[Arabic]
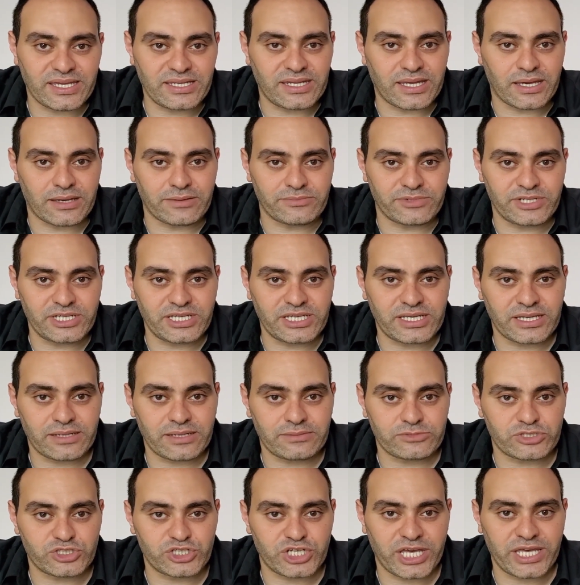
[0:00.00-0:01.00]
ان امريكا
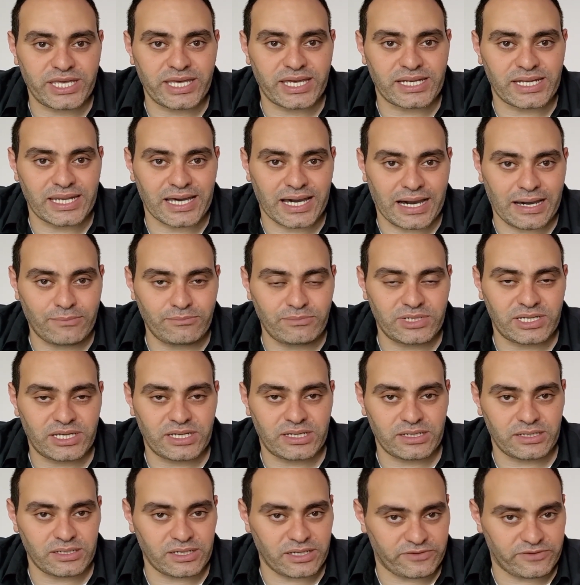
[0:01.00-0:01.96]
مش هي اللي عامله